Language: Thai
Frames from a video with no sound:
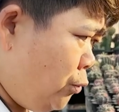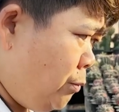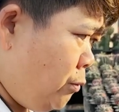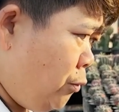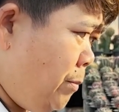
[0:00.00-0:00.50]

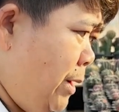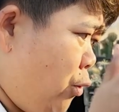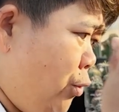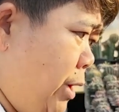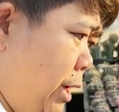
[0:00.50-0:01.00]
รูทเบียร์
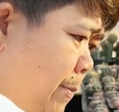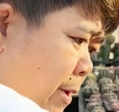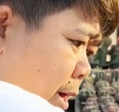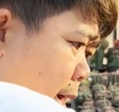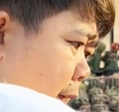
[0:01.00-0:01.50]
โคน A เป็
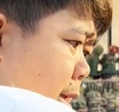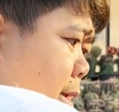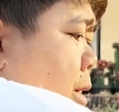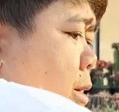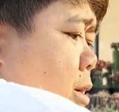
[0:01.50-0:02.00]
นยังไง
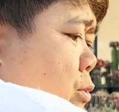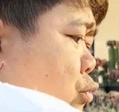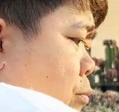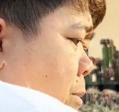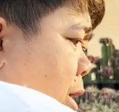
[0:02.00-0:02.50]
อันนี้คือ
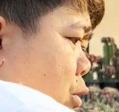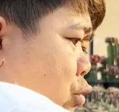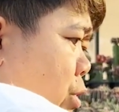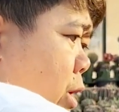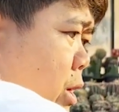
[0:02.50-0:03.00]
รูทเบียร์โค
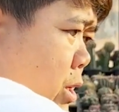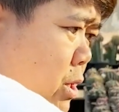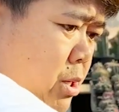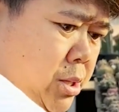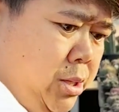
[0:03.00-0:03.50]
น A
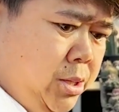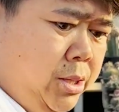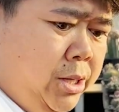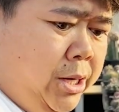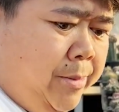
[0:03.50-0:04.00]

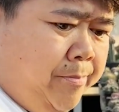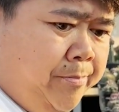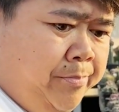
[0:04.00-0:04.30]
นะครับ